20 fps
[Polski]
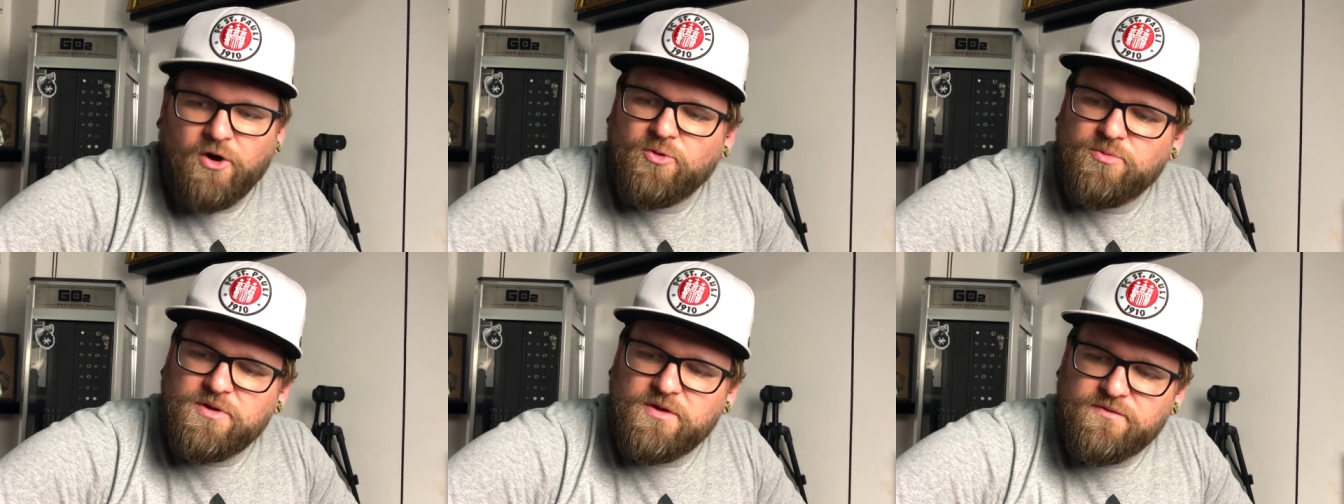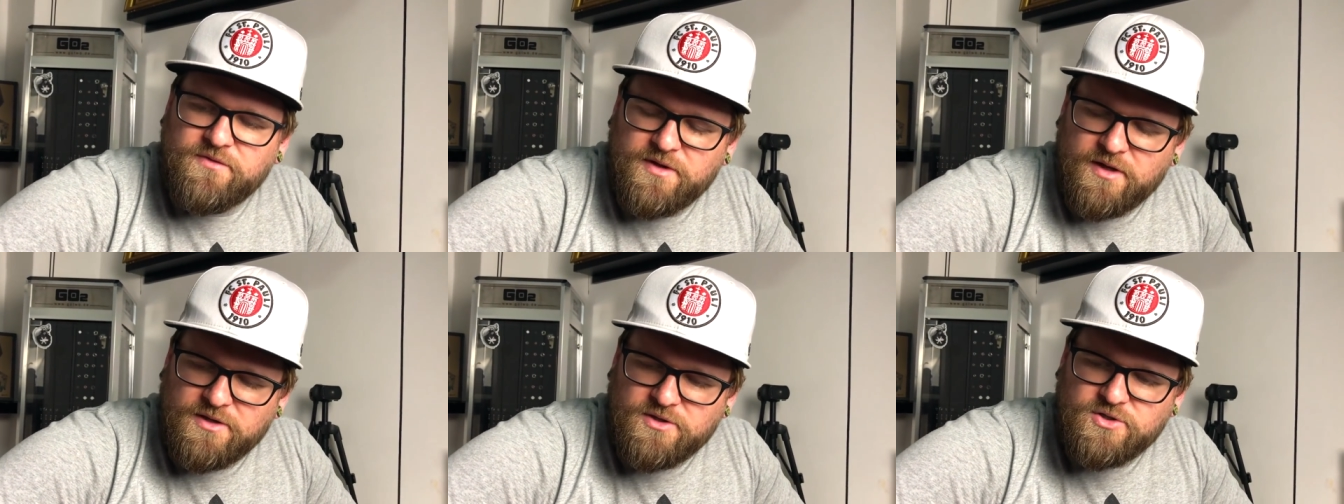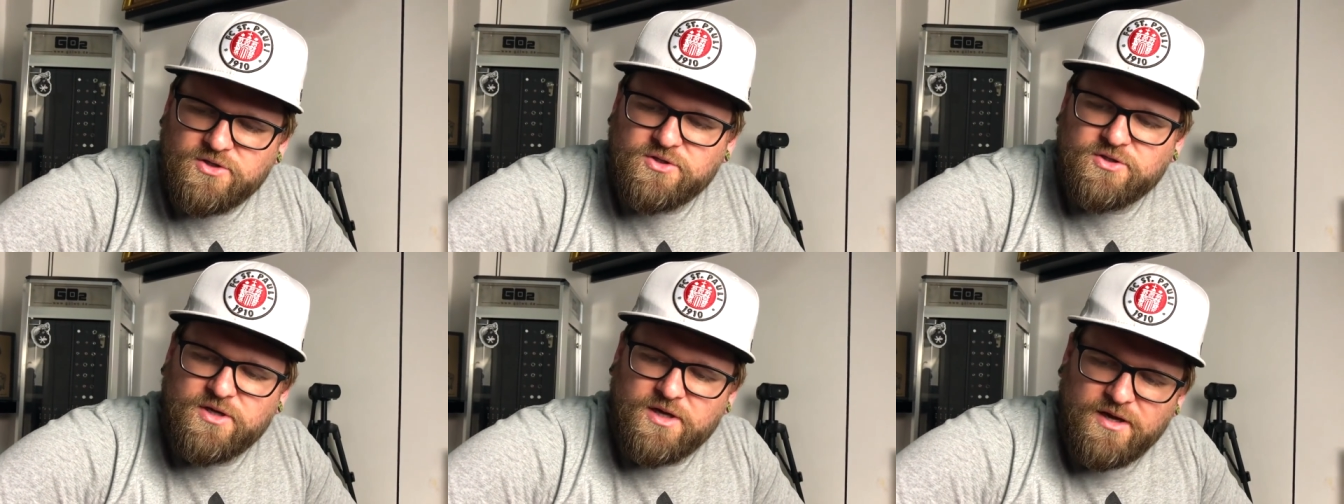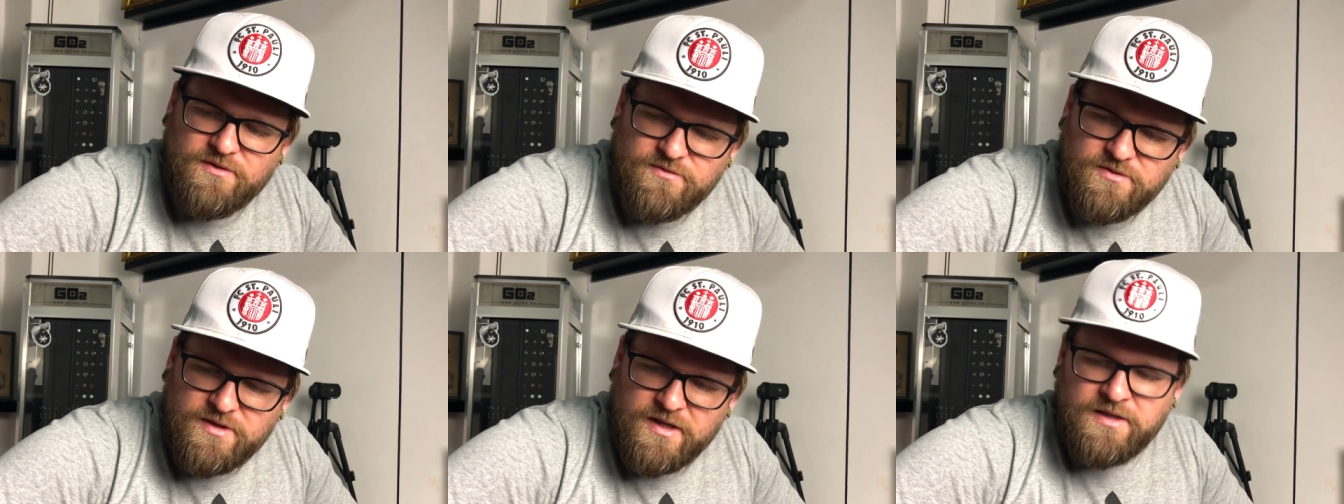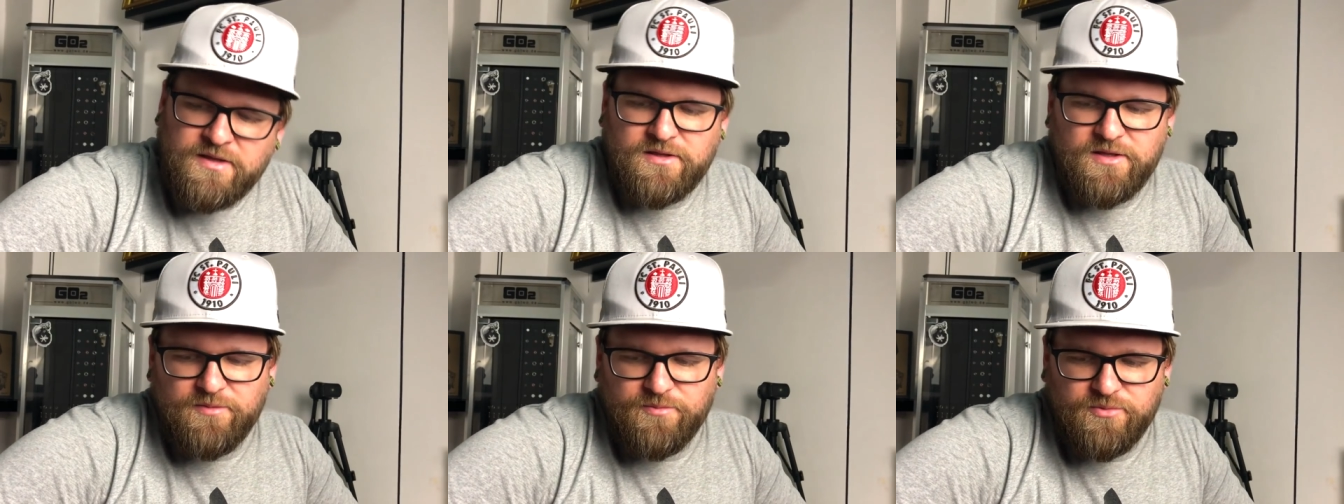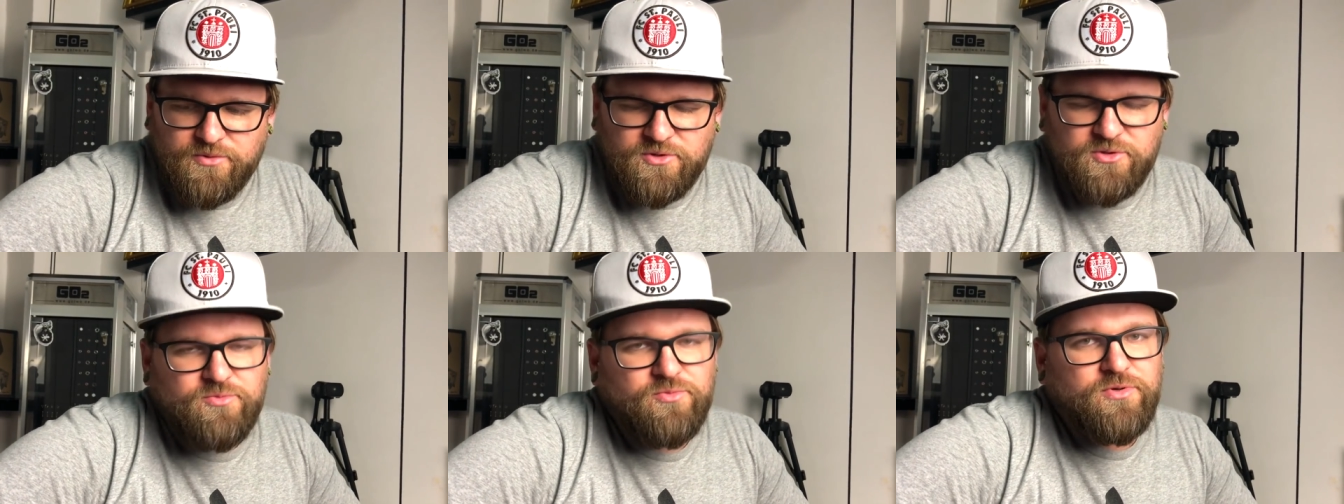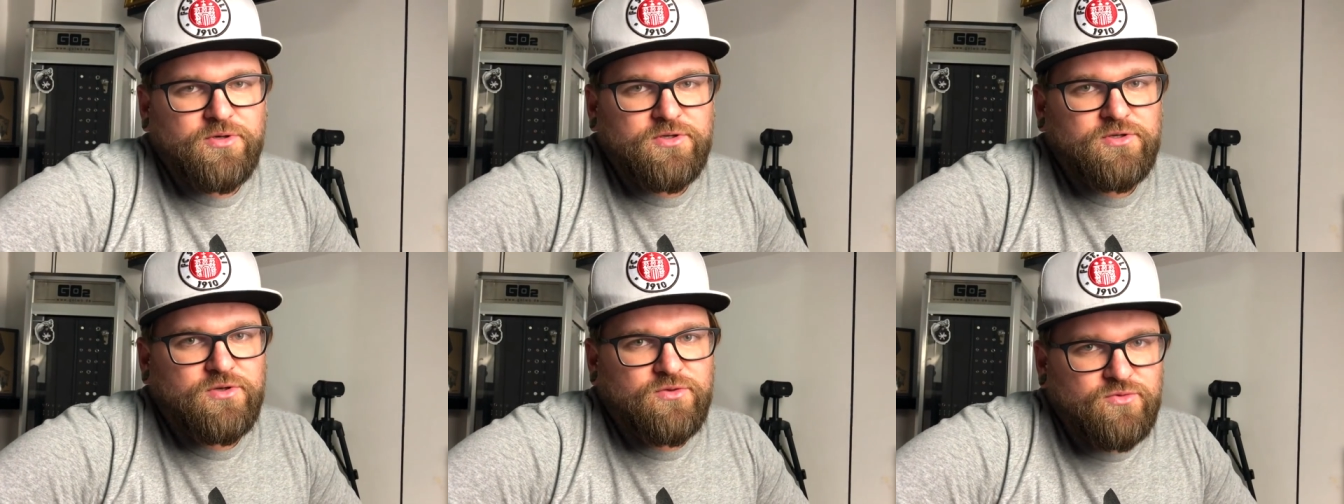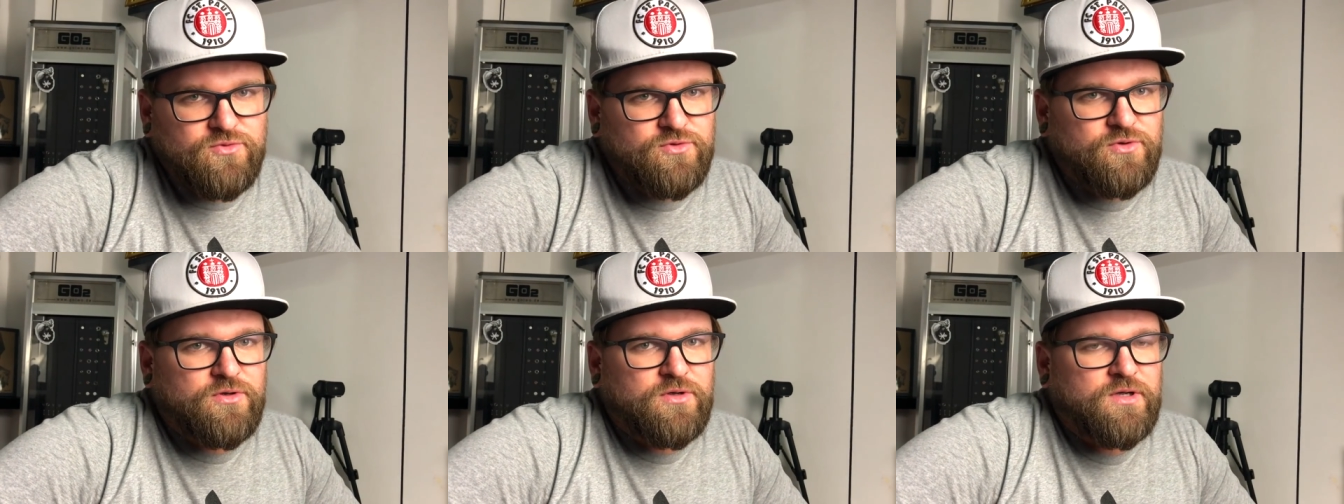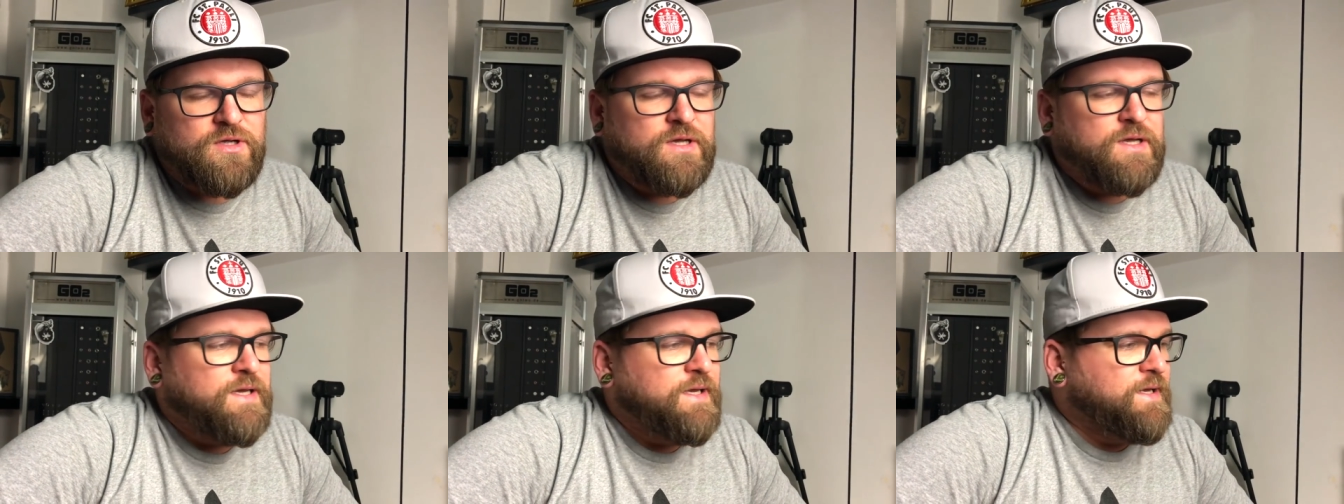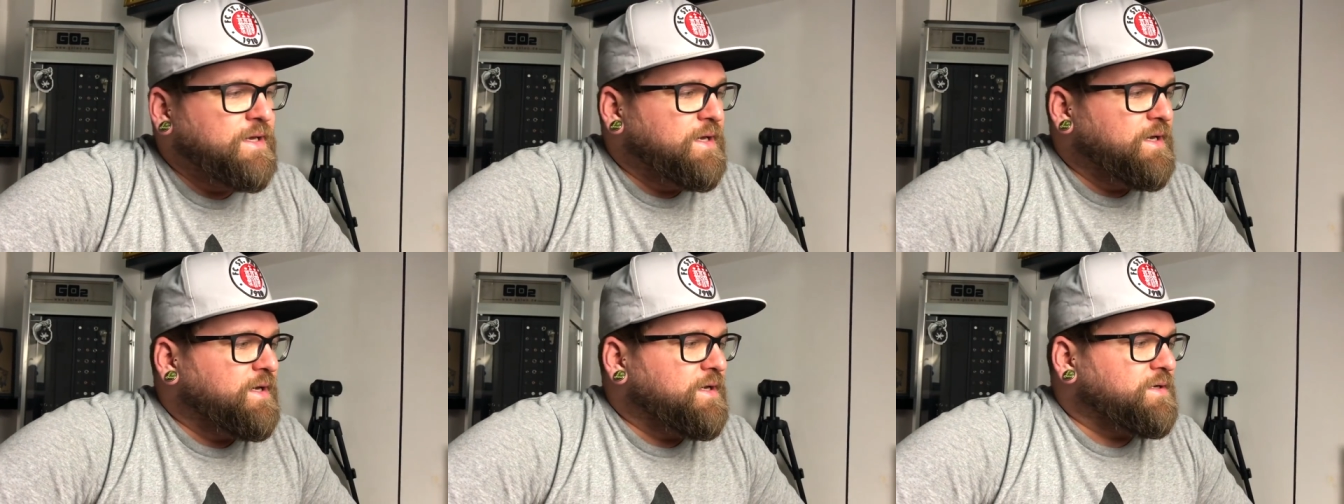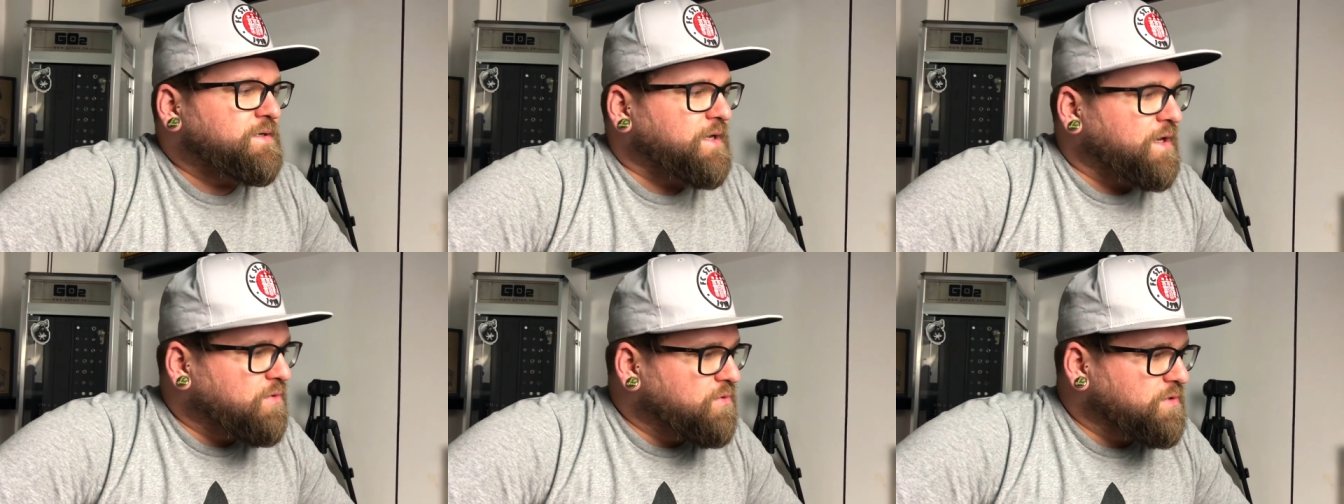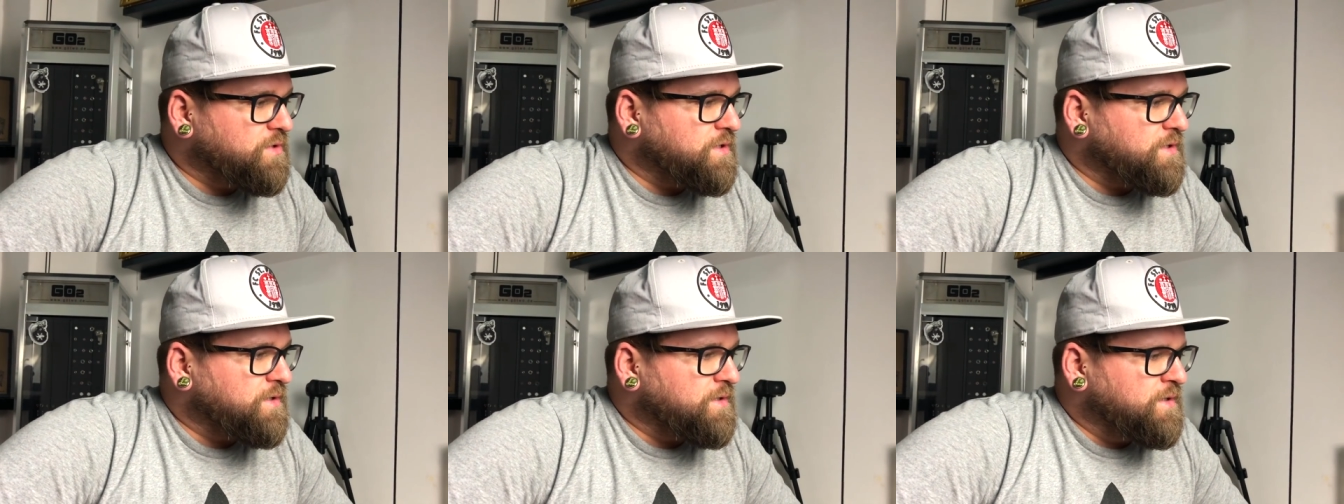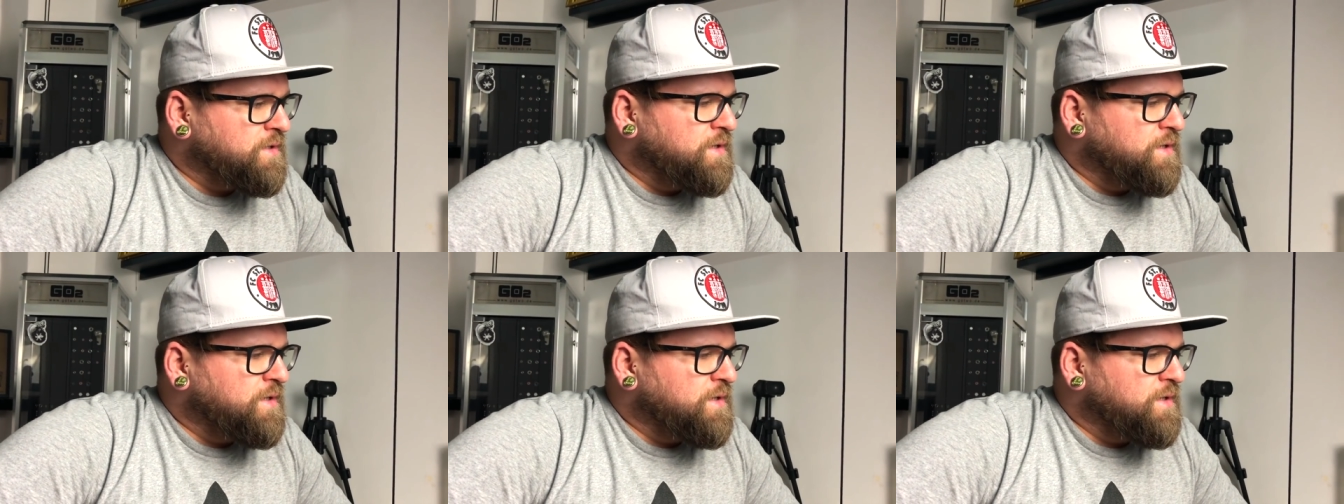a u mnie widać, że ewidentnie potrzebuje jeszcze dużo nauki.